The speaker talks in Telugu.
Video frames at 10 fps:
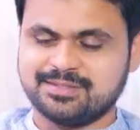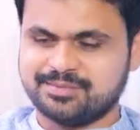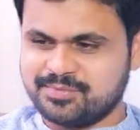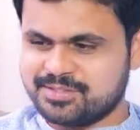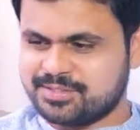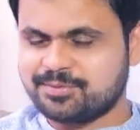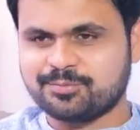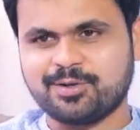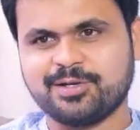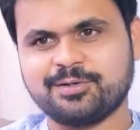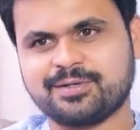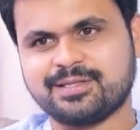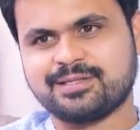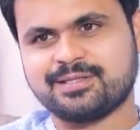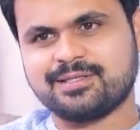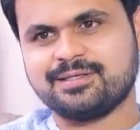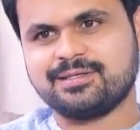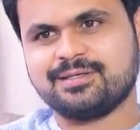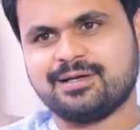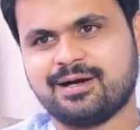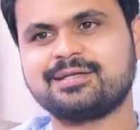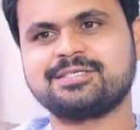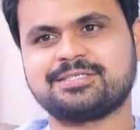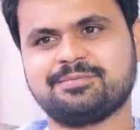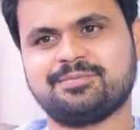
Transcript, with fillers: ఇది మీరు చెప్పిన పాయింట్ ప్రతి ఆర్టిస్ట్